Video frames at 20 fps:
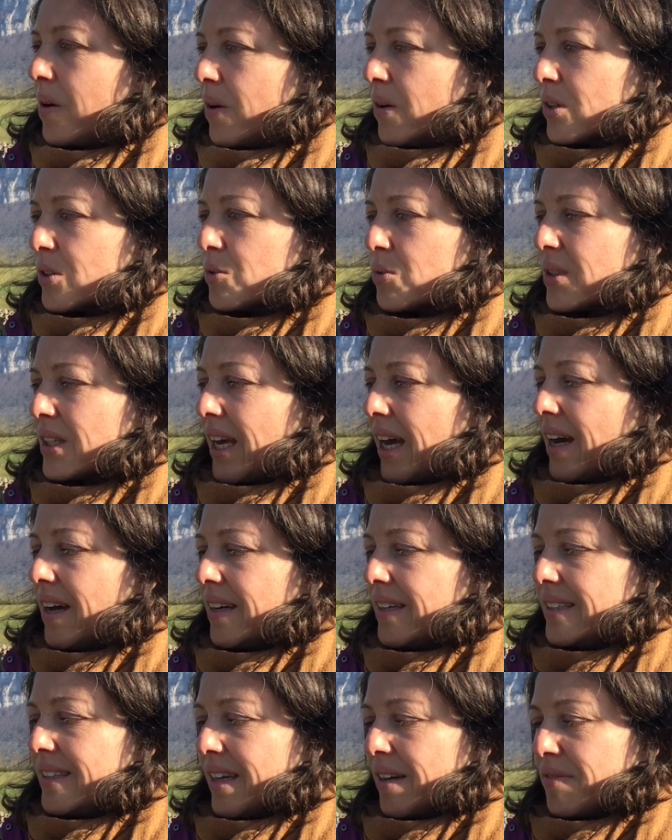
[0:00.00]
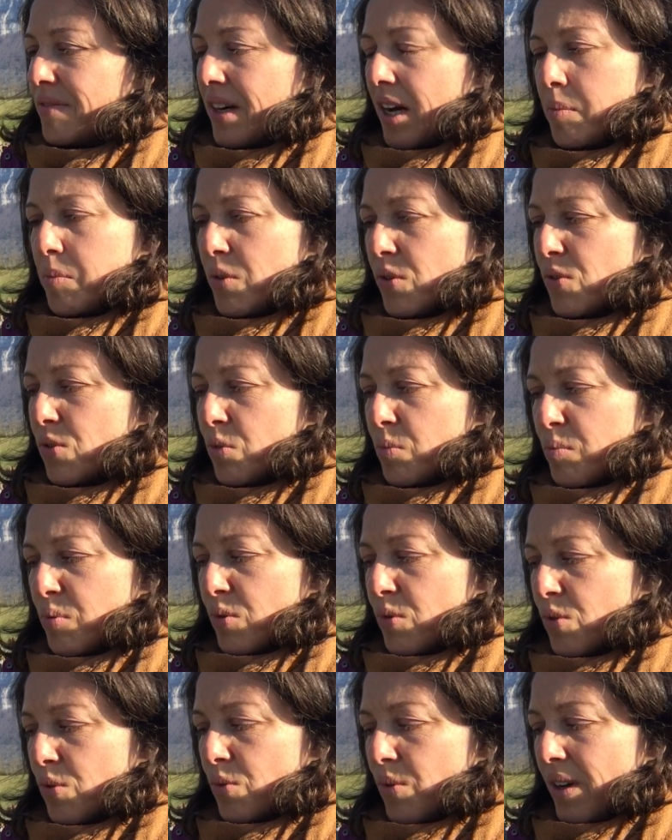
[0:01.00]
En tout cas, il y a vraiment ce
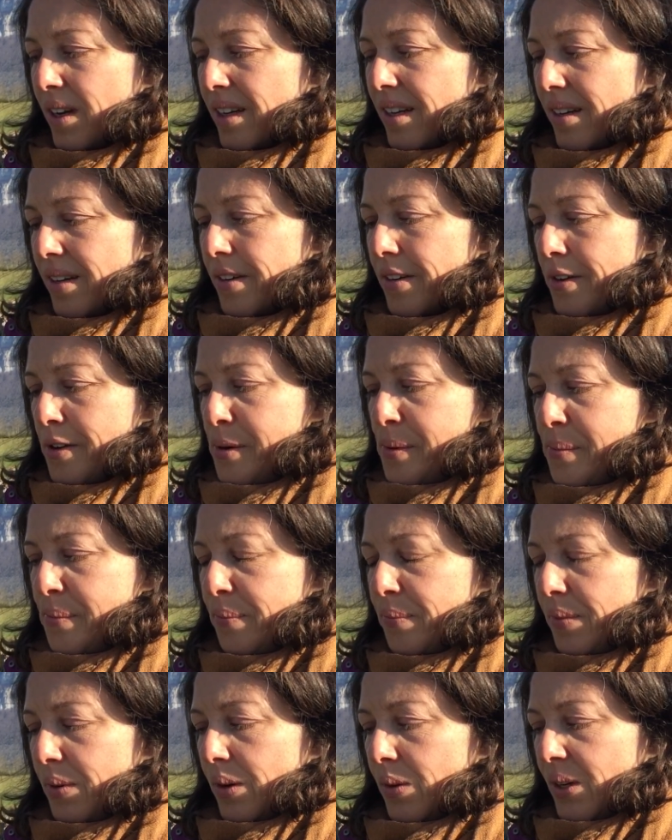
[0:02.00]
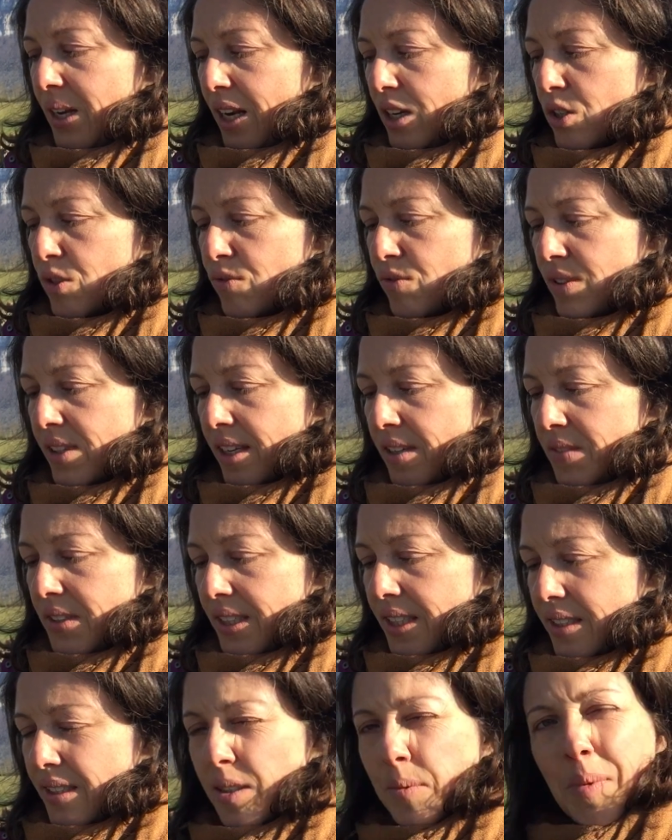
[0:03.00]
besoin euh, auquel je vous
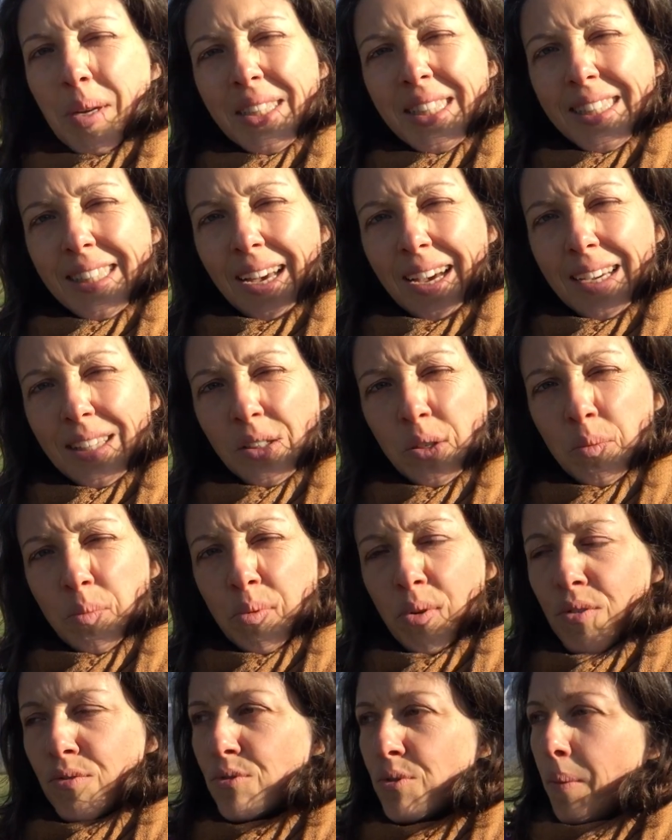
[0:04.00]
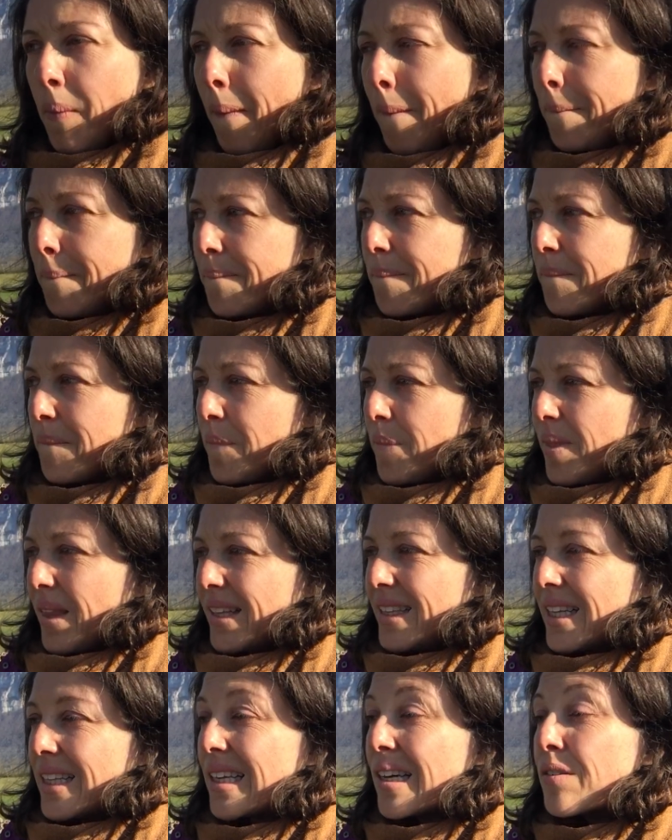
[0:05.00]
invite, et dites-moi si ça résonne pour vous,
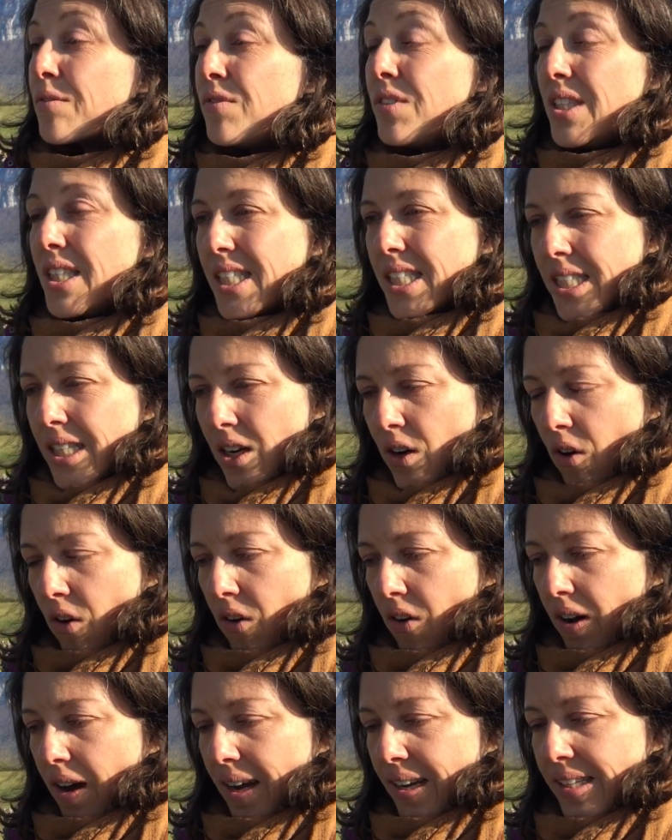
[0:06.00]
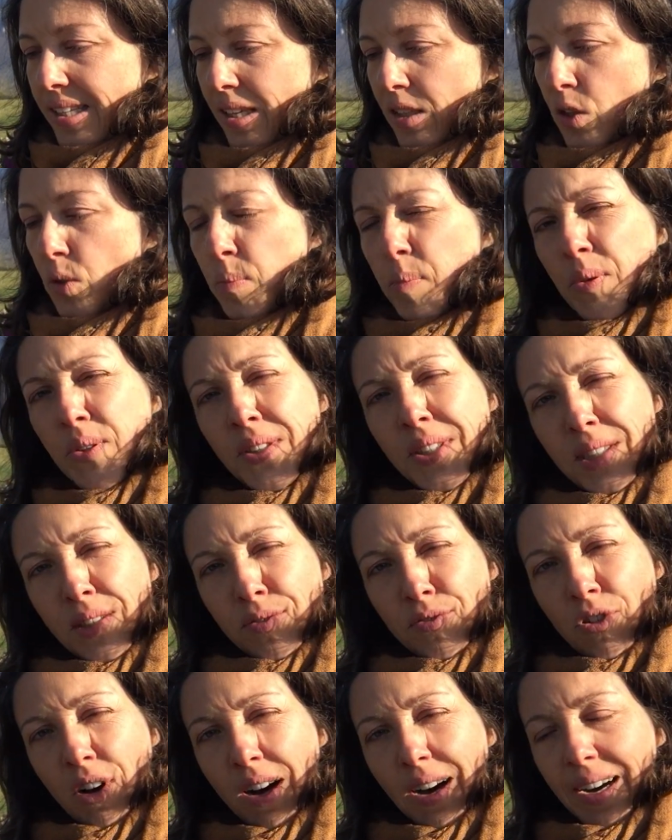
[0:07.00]
d'être vigilant à cette
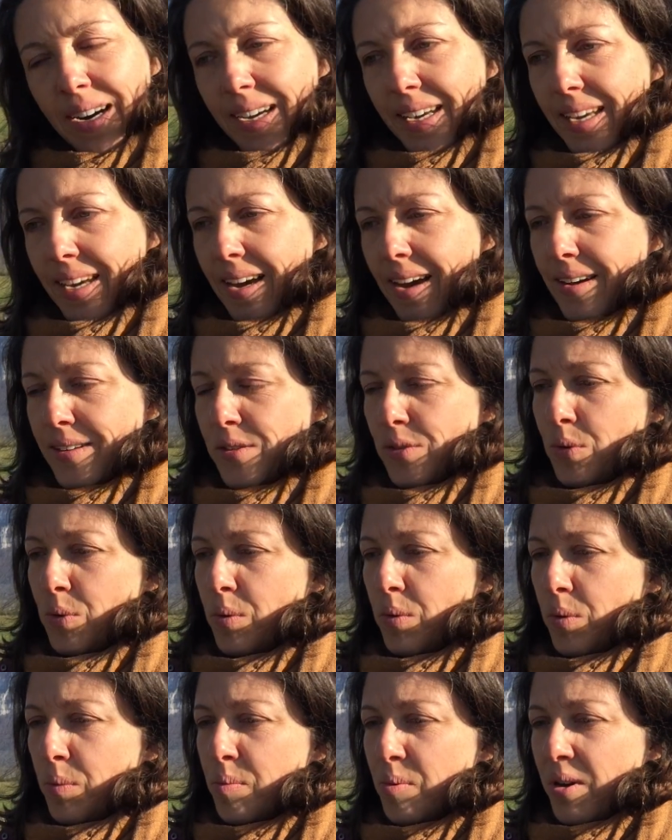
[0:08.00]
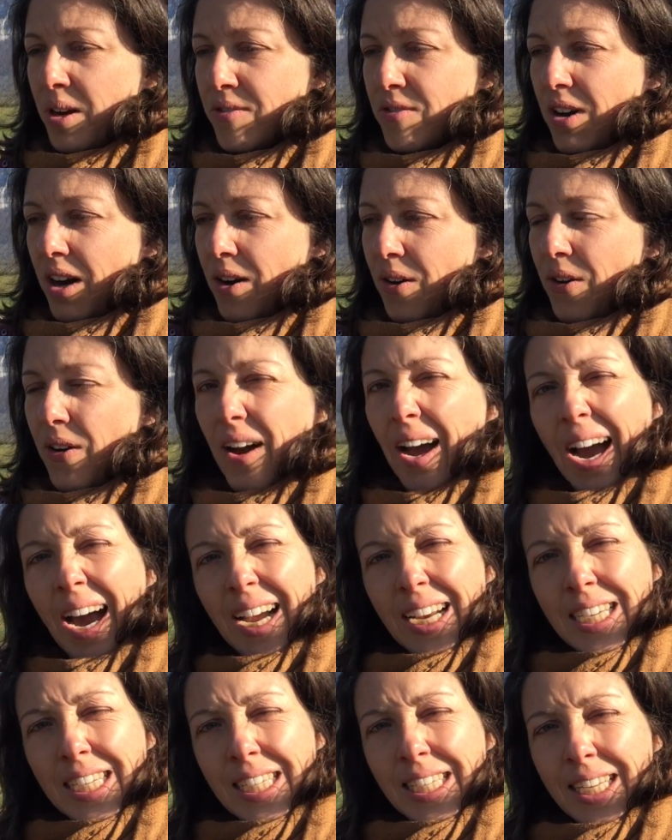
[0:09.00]
petite voix et à ce qu'on peut avoir euh,
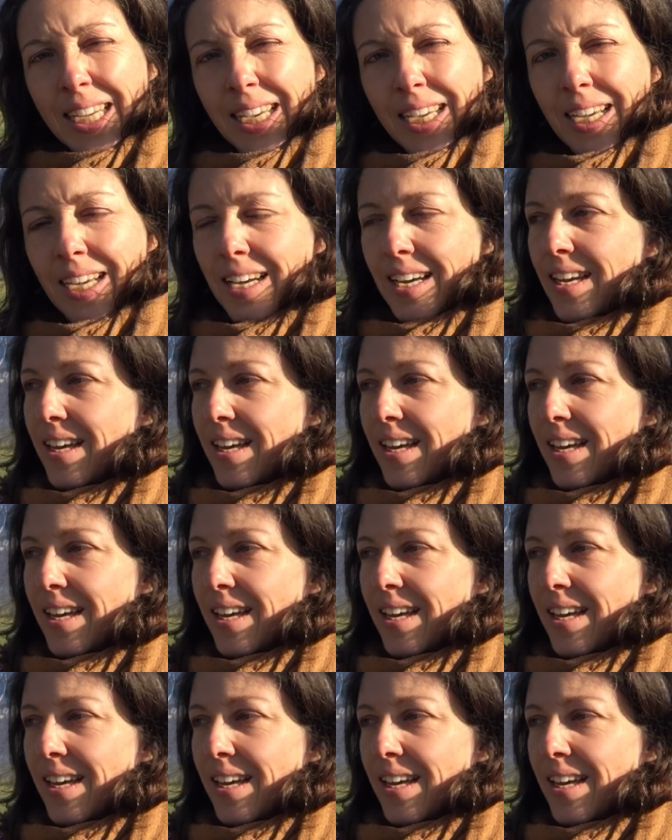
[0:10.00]
acheté